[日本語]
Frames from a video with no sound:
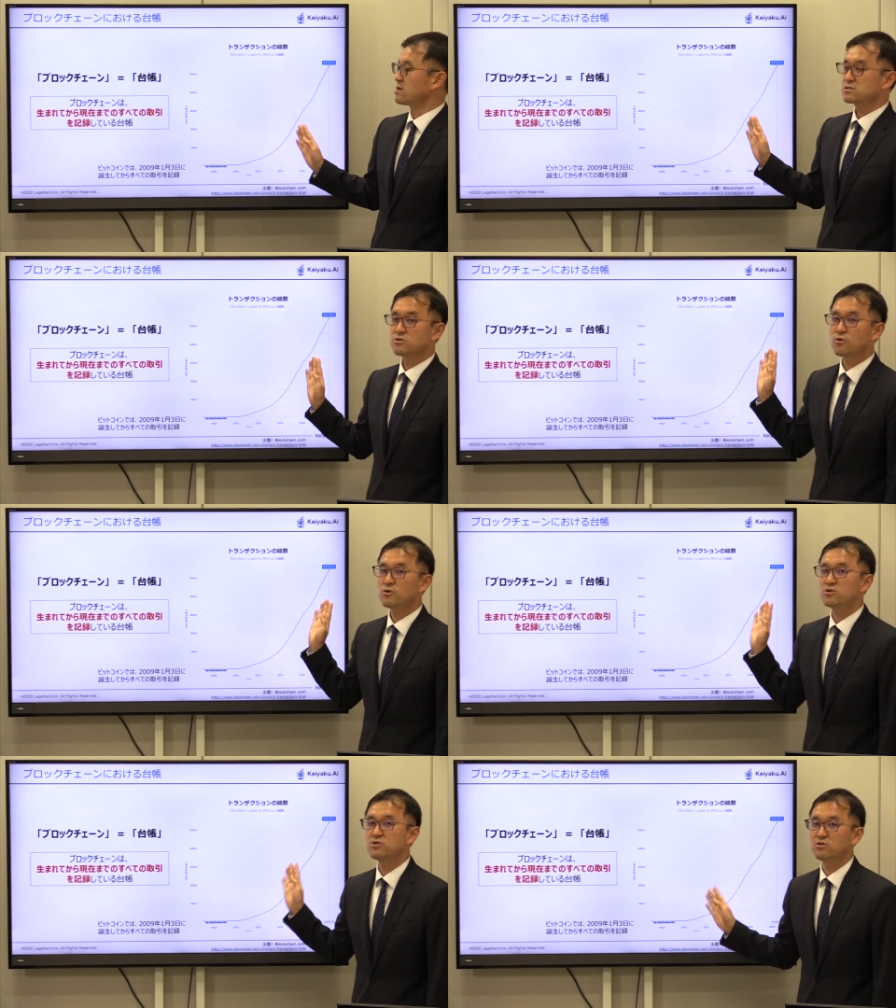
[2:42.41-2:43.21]
そう
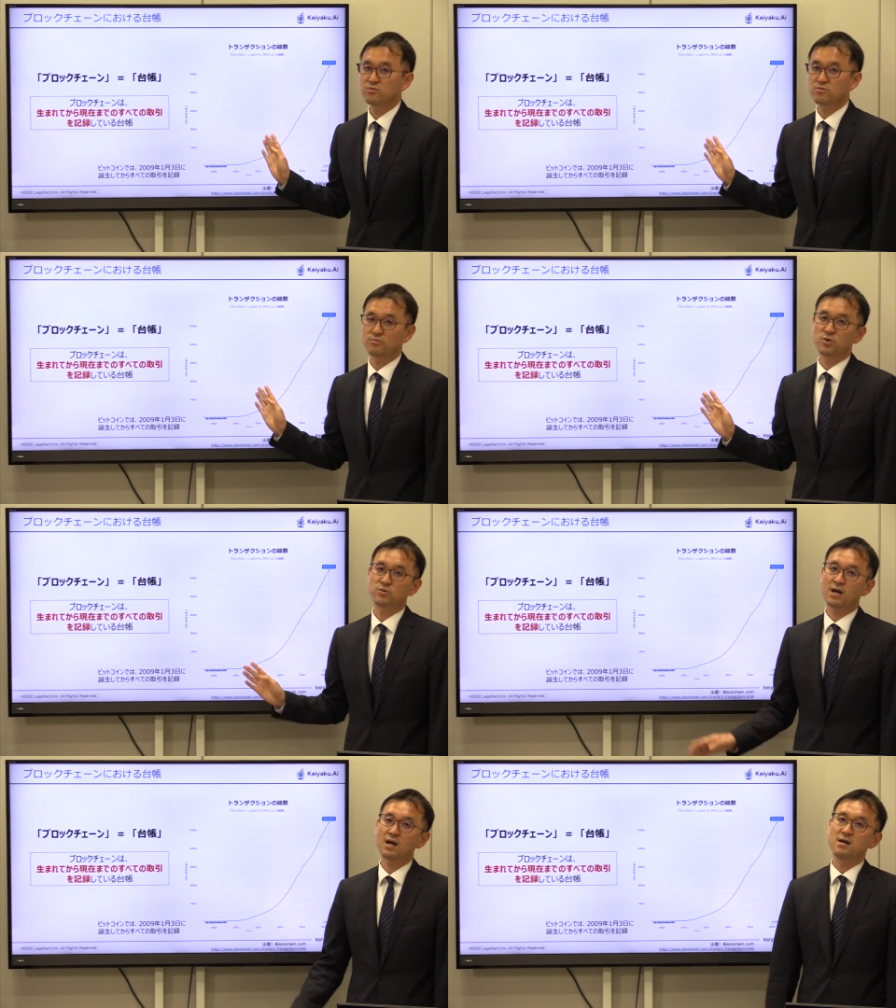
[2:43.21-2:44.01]
いうも
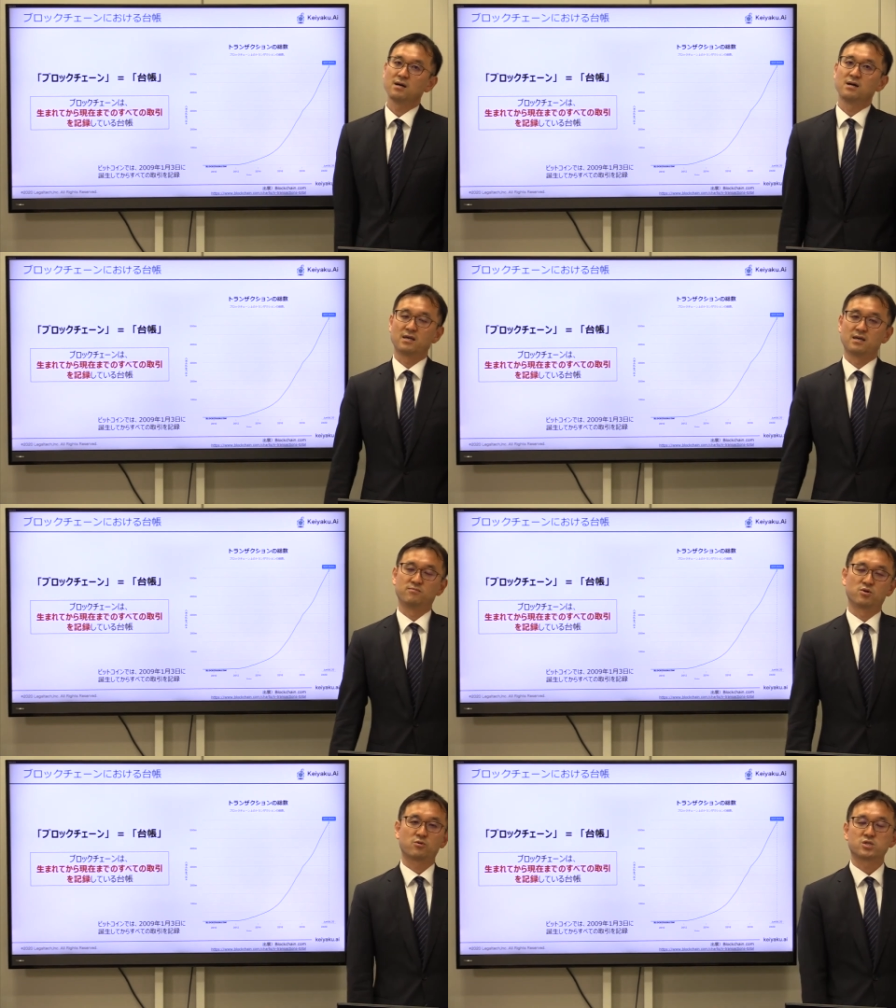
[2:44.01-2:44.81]
のが
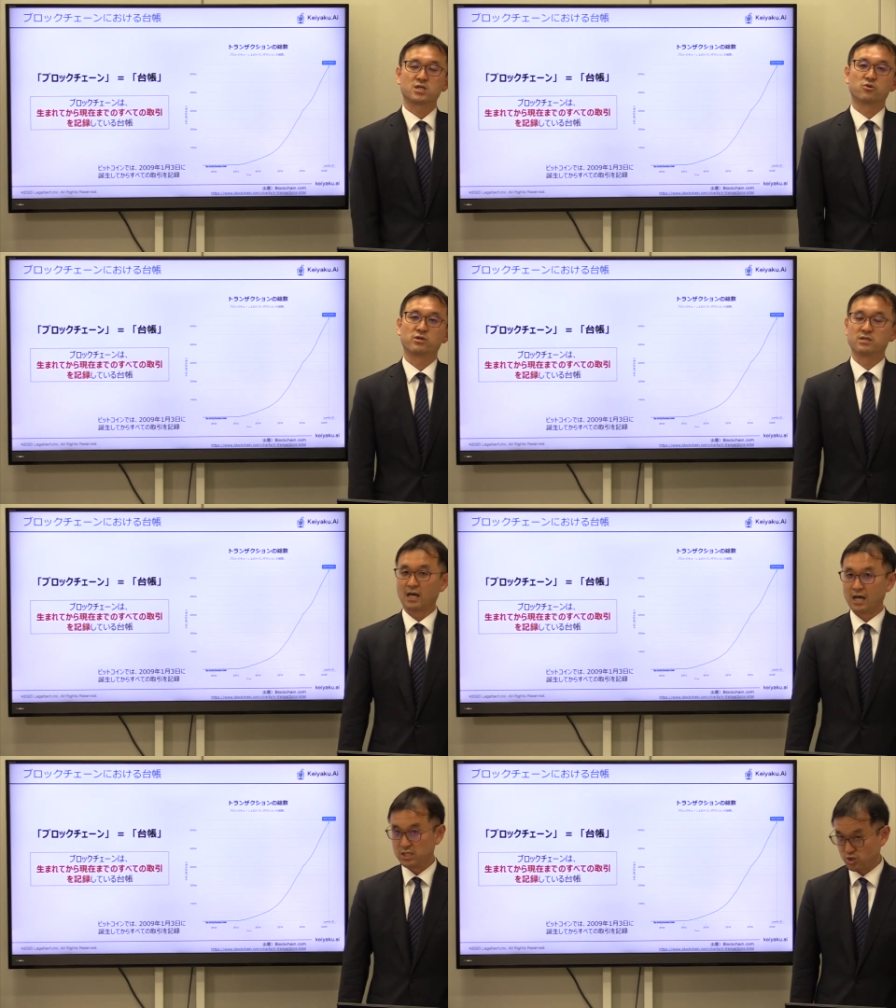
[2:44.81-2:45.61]
ブロックチェーンにおける
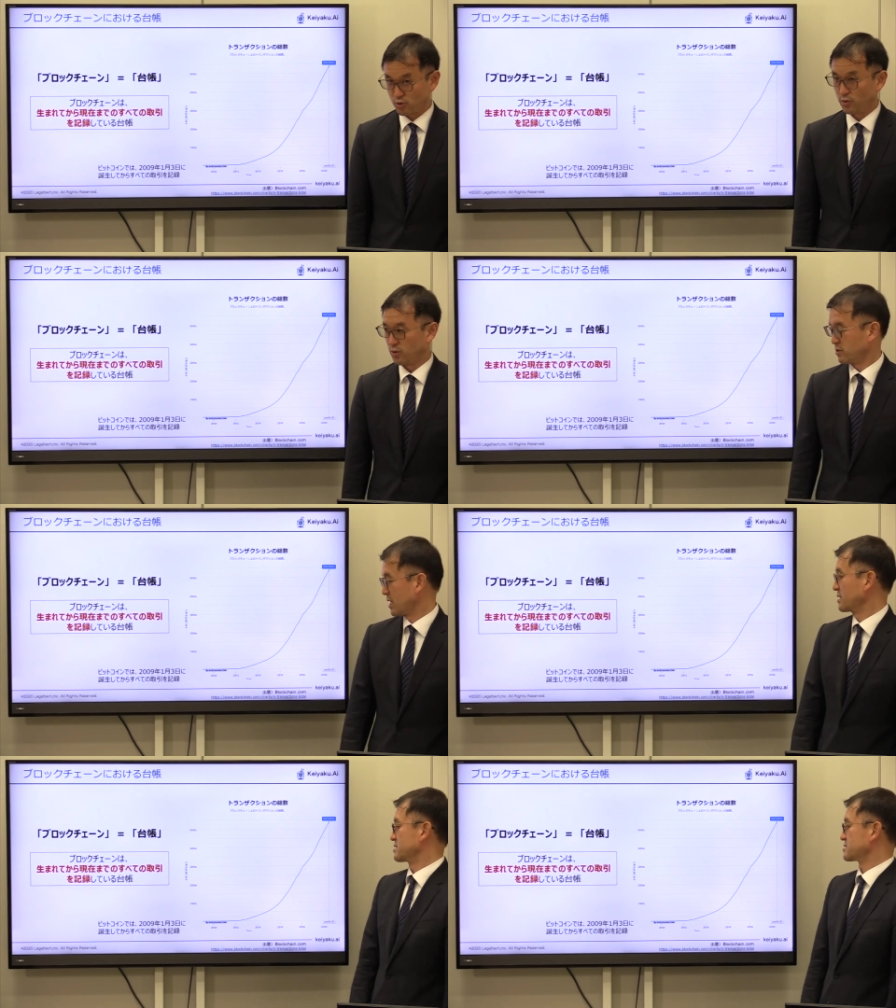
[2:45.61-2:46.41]
台帳
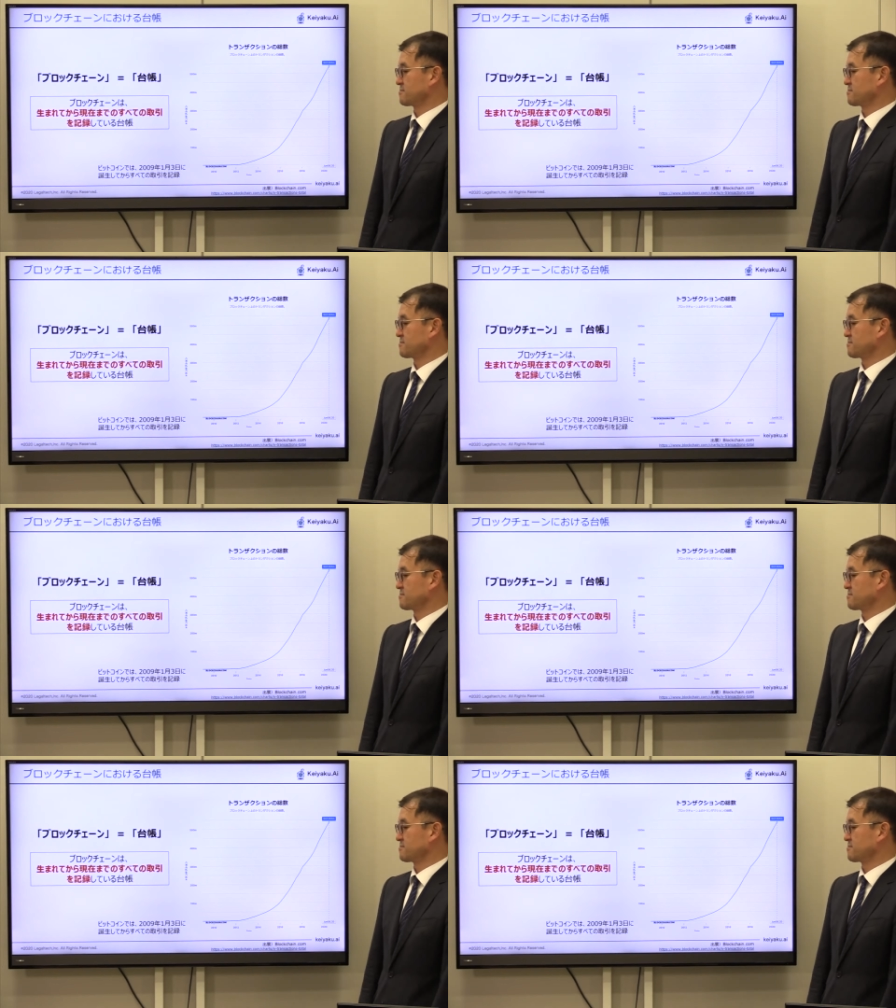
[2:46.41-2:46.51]
なんです。